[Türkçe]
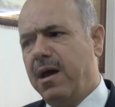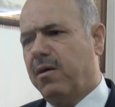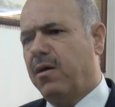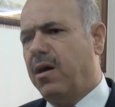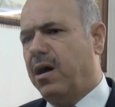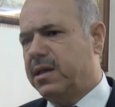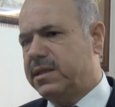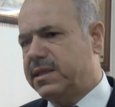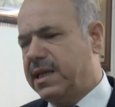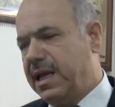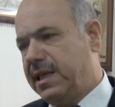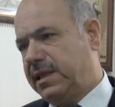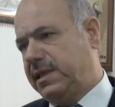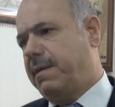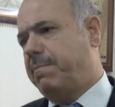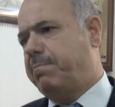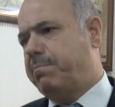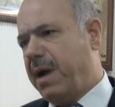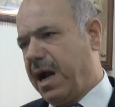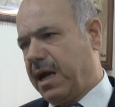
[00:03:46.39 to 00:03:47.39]

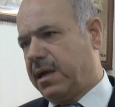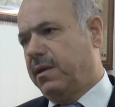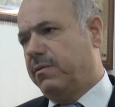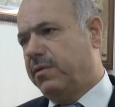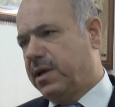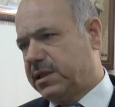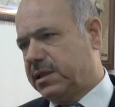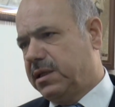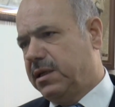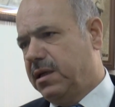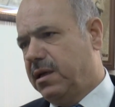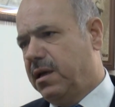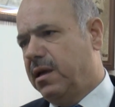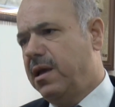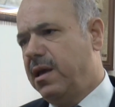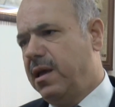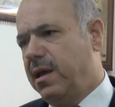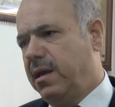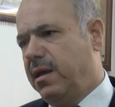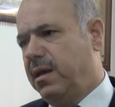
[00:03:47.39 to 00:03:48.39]
Gaziantep baklavasını
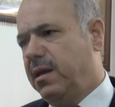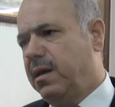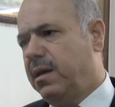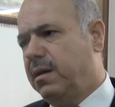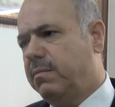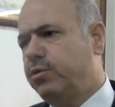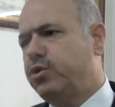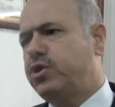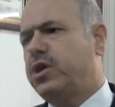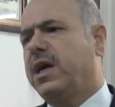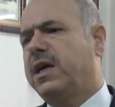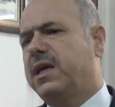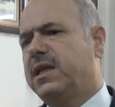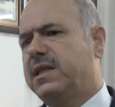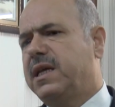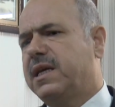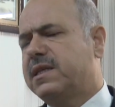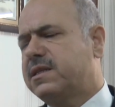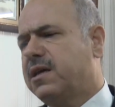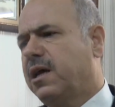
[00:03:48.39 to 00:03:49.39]
e, bu
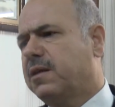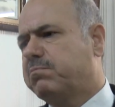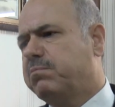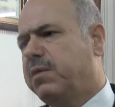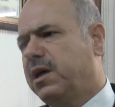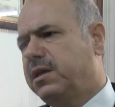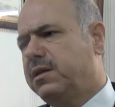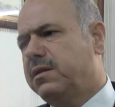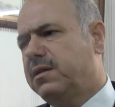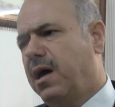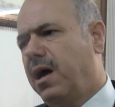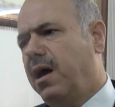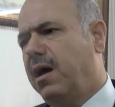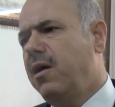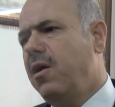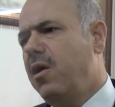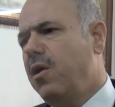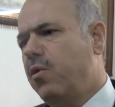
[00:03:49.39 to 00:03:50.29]
şekilde satmanın da